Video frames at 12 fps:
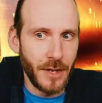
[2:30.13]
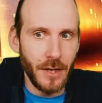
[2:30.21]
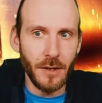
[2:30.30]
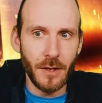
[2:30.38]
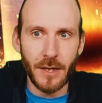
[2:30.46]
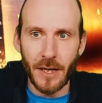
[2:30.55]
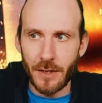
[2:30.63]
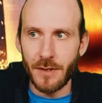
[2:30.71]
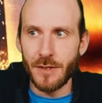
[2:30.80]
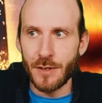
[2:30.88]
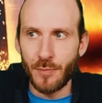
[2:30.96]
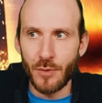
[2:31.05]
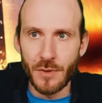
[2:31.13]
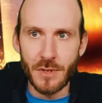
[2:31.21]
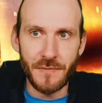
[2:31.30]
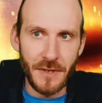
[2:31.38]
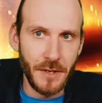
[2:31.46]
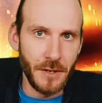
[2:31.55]
Ja, Kacke ist
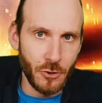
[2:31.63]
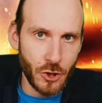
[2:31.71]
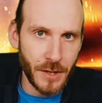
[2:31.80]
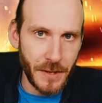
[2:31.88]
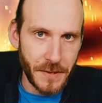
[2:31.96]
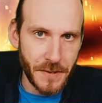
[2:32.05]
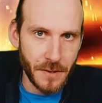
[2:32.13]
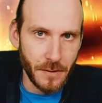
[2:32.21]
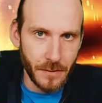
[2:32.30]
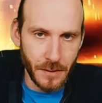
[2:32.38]
bloß, wenn du nichts kriegst.